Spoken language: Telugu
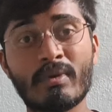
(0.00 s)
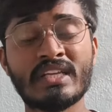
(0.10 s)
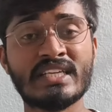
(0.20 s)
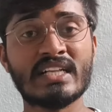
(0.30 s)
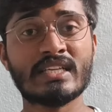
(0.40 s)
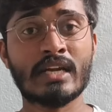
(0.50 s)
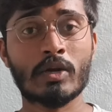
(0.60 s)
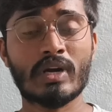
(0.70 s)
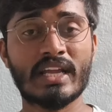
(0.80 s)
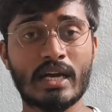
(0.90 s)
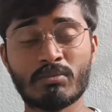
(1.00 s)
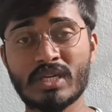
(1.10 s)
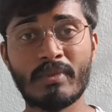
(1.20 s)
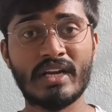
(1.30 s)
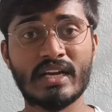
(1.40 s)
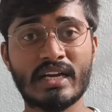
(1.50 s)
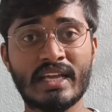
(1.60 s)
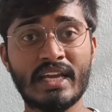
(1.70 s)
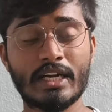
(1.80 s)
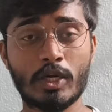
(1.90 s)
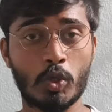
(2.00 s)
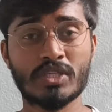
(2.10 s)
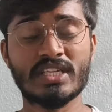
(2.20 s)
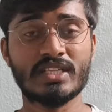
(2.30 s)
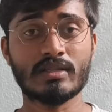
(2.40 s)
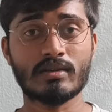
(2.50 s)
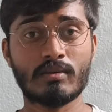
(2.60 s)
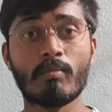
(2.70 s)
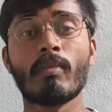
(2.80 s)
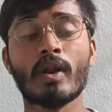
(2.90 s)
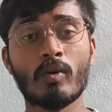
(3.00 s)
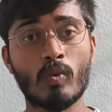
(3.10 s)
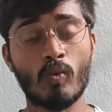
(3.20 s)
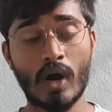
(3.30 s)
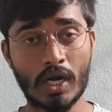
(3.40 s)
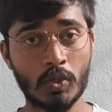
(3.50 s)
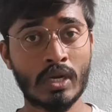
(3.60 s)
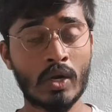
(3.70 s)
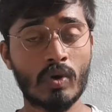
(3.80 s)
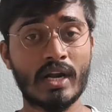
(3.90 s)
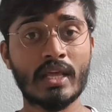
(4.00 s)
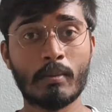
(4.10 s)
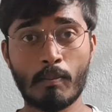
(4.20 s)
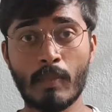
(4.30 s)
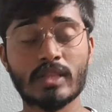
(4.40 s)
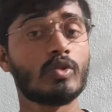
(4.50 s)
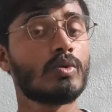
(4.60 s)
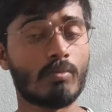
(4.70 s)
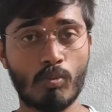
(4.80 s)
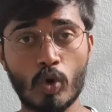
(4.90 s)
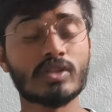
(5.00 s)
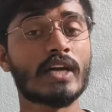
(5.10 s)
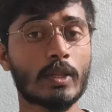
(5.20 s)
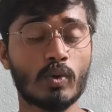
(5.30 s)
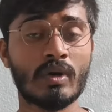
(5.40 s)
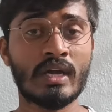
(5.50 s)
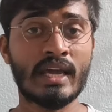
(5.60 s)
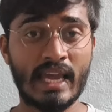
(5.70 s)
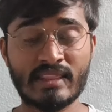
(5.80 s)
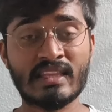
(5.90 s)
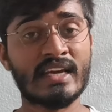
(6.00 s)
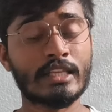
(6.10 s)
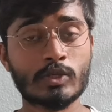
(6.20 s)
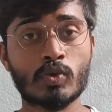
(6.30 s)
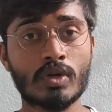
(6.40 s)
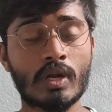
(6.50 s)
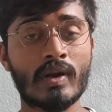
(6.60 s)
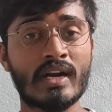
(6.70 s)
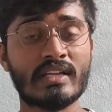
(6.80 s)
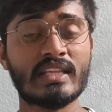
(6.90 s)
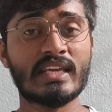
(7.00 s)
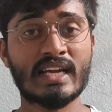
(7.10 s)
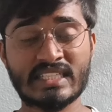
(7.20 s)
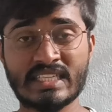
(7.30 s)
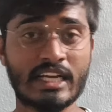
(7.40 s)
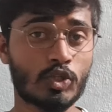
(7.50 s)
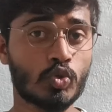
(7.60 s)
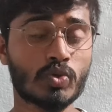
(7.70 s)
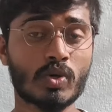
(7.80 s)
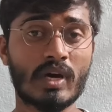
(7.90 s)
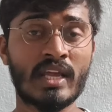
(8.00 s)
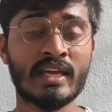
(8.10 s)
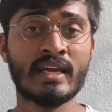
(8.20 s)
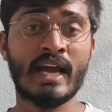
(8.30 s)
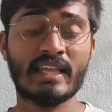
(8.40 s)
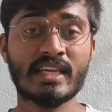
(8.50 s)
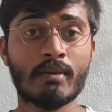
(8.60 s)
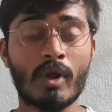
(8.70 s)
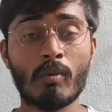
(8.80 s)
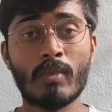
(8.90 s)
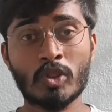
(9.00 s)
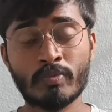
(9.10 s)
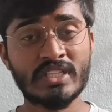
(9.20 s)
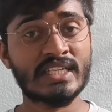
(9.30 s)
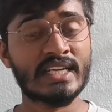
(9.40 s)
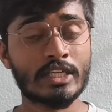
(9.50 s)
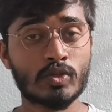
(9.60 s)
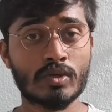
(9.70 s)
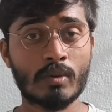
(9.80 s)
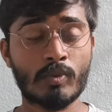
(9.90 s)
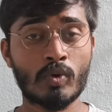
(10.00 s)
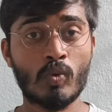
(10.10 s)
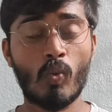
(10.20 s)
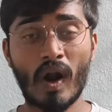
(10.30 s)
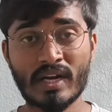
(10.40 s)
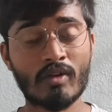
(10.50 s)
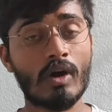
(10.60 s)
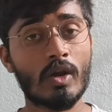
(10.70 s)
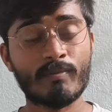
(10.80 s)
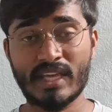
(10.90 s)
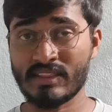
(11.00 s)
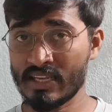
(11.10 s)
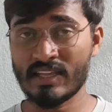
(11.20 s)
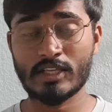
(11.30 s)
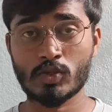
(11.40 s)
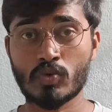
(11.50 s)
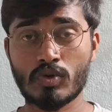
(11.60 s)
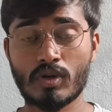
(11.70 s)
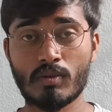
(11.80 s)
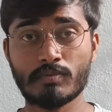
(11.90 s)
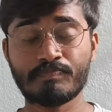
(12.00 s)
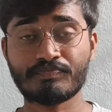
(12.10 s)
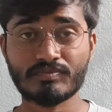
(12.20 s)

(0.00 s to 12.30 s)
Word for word: గమనించాల్సినటువంటి అంశం ఏంటంటే డోసేజ్ మనం వాడుతున్నటువంటి మందు మోతాదు ఎంతలా తీసుకుంటున్నాం అనేది ఖచ్చితంగా చూసుకోవాలి అయితే మనం మందు పిచికారి చేస్తున్నప్పుడు వాటర్ వాల్యూమ్ ఎంతలా తీసుకుంటున్నాము